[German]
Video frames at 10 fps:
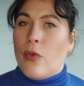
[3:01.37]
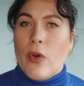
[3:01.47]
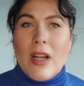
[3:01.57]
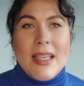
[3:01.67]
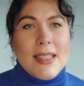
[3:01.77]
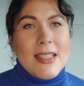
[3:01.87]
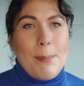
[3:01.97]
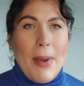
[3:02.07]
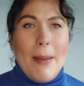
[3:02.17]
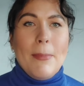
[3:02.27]
wo wirklich jetzt hier
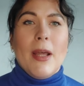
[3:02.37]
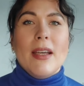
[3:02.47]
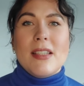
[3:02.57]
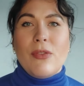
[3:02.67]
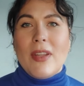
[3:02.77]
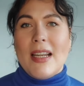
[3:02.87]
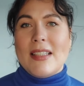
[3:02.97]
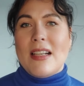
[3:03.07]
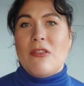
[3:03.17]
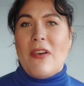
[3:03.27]
bam, ne, die
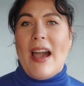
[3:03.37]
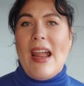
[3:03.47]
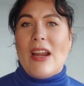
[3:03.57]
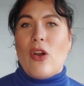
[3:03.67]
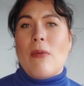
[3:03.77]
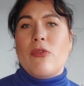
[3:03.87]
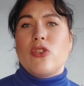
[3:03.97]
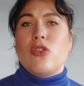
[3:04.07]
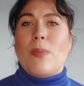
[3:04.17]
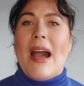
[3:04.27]
finanzielle Freiheit kommt,
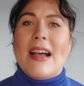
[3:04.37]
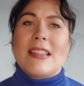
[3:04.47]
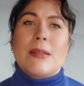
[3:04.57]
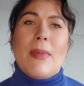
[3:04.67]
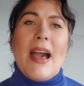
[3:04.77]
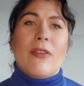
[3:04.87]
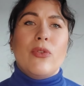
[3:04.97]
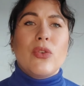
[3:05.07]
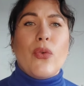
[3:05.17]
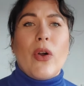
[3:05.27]
wo Spaß macht,
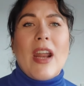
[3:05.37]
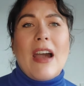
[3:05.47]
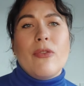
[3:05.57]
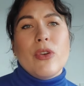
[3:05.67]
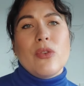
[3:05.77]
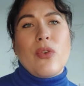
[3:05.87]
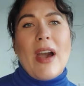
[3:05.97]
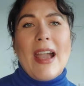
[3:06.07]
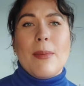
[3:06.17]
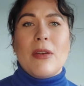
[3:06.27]
wo ich Freude habe, wo ich
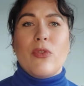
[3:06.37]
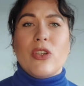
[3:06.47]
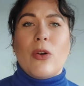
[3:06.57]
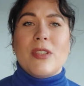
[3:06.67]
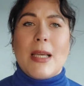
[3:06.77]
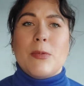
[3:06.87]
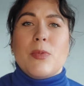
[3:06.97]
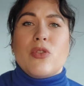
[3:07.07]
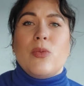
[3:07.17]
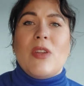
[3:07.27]
frei bin, wo ich auch
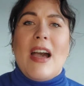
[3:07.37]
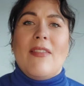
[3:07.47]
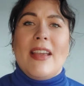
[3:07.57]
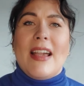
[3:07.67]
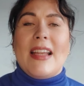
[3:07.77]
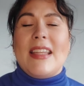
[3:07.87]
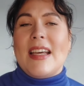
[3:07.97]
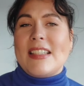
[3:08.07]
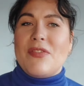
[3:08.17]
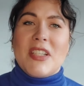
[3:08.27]
selbstbestimmt arbeiten kann, je
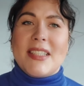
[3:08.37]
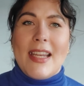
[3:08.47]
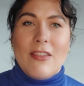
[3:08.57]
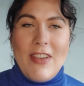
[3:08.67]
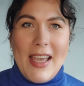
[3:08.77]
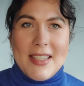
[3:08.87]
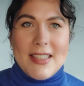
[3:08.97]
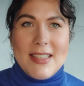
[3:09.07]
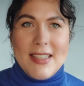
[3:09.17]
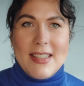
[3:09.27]
nachdem, was deine
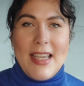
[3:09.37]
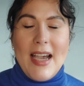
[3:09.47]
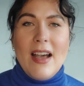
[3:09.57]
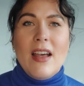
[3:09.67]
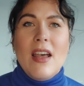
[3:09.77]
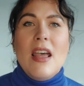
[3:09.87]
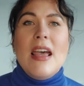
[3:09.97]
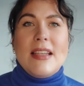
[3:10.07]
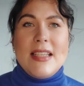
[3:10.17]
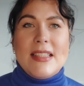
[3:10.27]
Werte sind, ja.
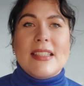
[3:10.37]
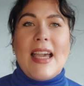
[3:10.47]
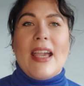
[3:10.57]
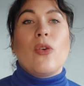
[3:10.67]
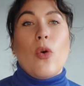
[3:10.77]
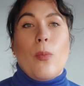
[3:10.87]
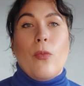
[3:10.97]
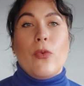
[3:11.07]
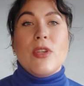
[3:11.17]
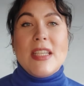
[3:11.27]
Diese drei
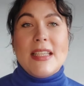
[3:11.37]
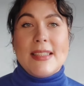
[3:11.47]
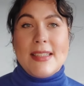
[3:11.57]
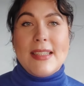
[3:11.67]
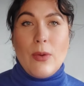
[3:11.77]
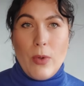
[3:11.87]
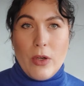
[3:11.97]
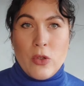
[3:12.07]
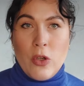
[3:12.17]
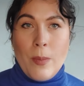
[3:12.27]
Gruppen, für die ist dieser
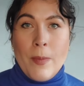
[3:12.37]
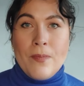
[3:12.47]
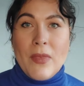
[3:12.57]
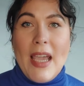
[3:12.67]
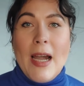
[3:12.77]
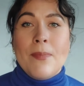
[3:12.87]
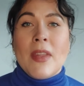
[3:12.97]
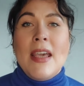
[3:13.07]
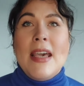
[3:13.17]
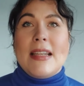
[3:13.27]
Workshop, ja.
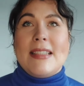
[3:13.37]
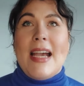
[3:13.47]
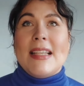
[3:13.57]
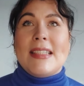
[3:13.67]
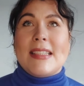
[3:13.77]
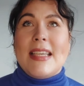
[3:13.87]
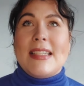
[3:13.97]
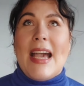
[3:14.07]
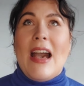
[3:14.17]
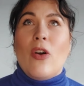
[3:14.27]
Das heißt, es
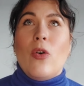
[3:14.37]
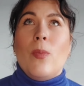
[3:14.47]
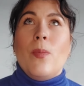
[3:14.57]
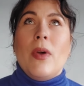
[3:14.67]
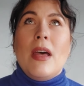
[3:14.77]
geht darum,